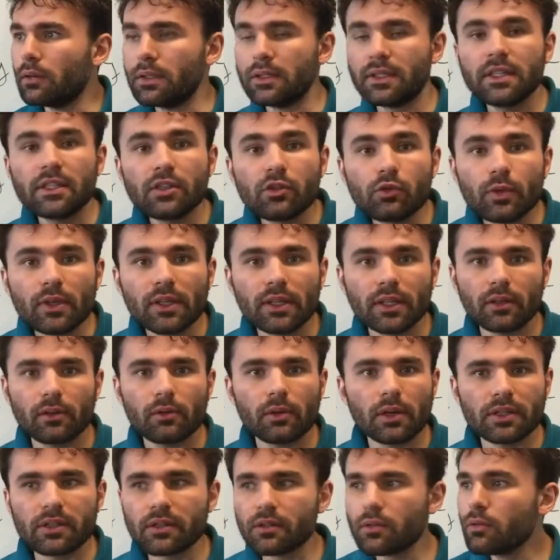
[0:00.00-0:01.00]
18
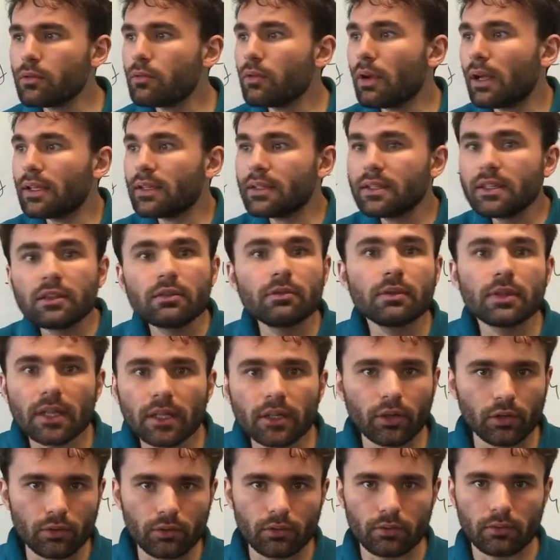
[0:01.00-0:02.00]
équations à 18
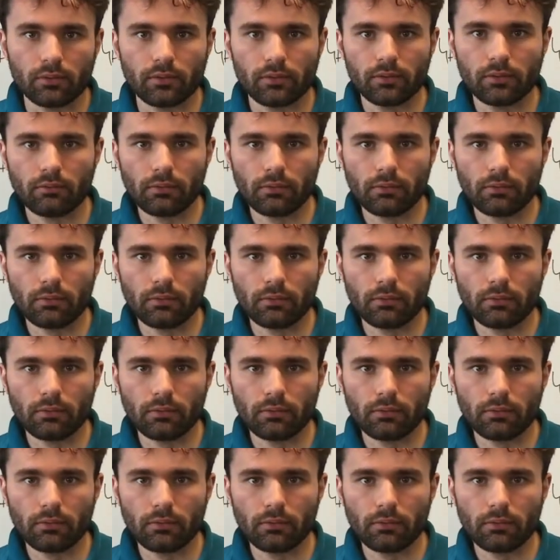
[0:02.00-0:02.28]
inconnues.